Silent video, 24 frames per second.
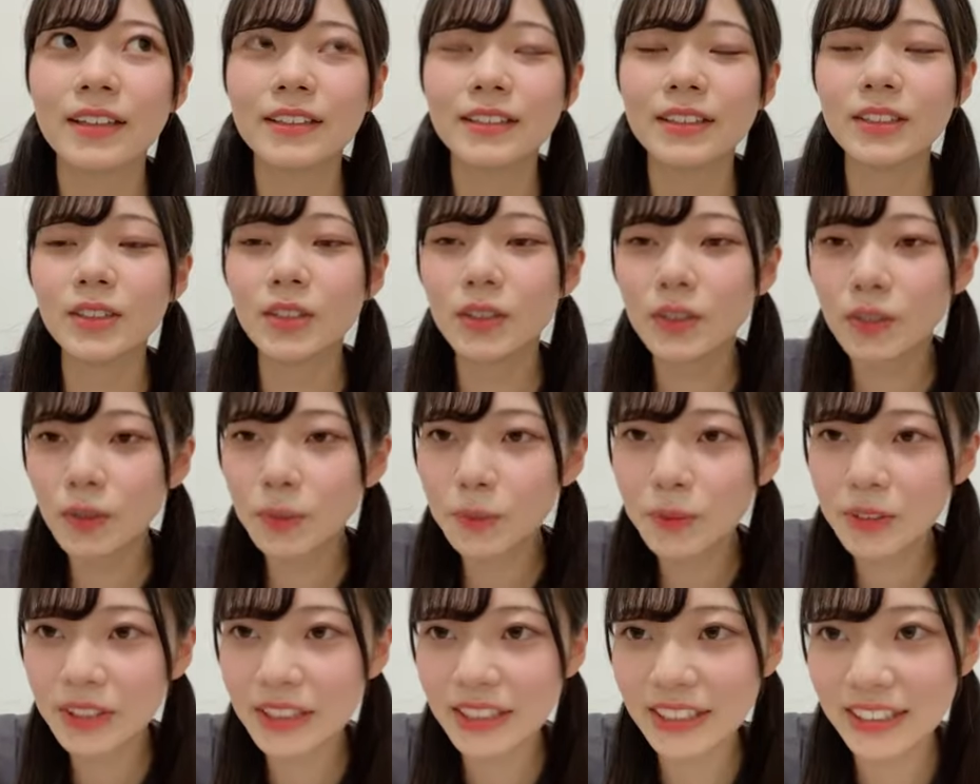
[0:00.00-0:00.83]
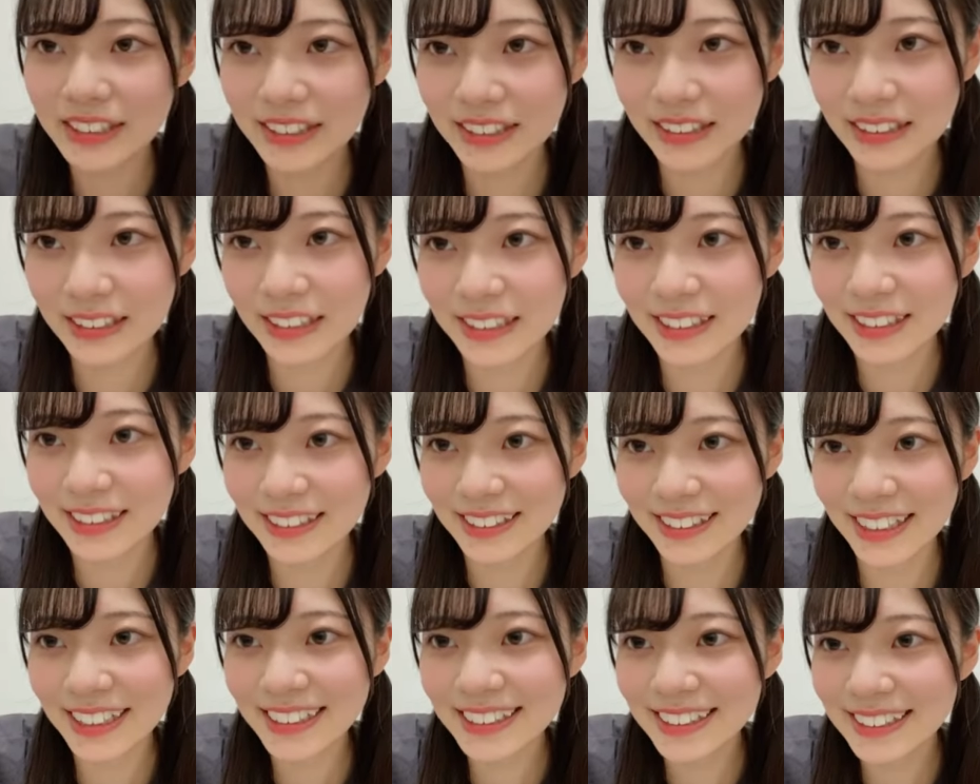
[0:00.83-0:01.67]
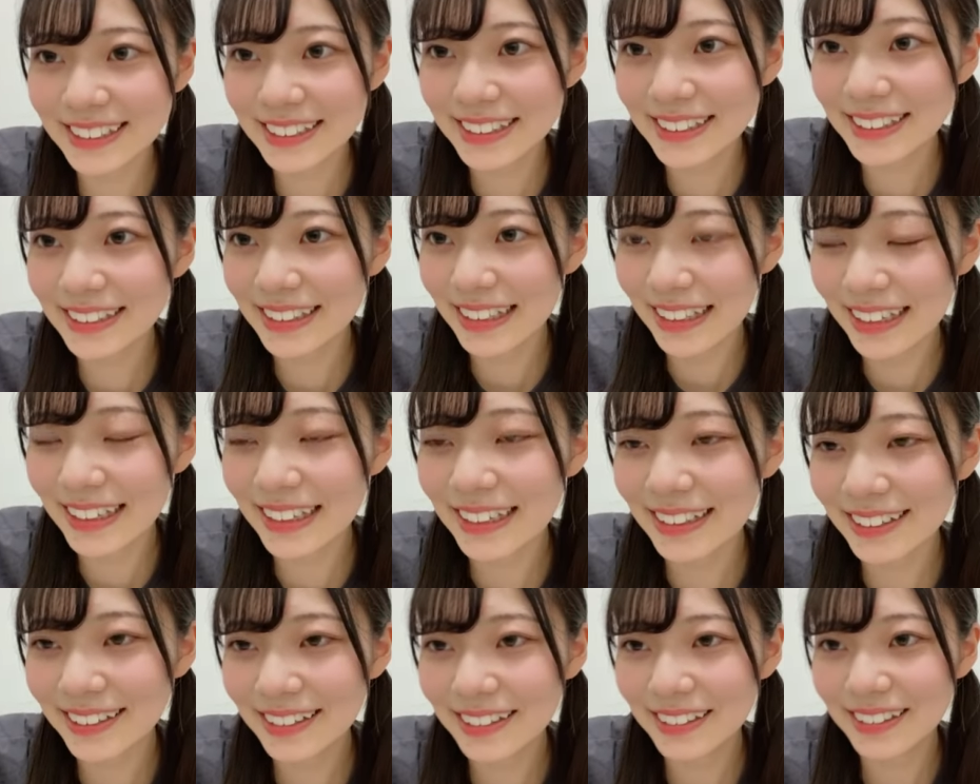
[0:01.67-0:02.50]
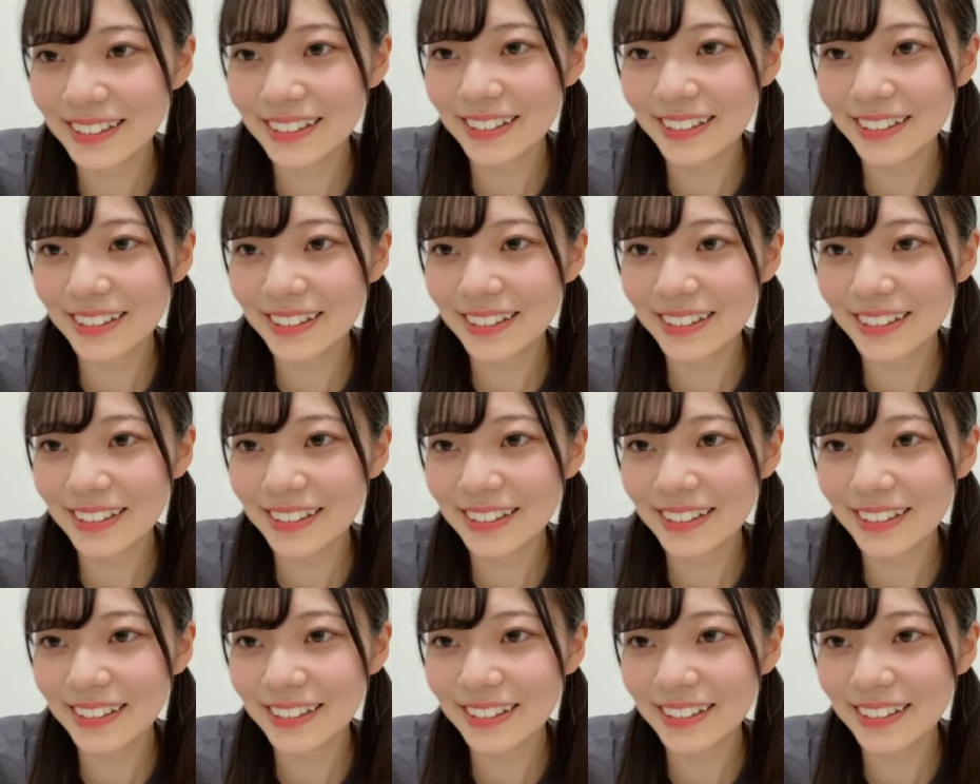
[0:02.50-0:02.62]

ずっとともちんさんが大好きで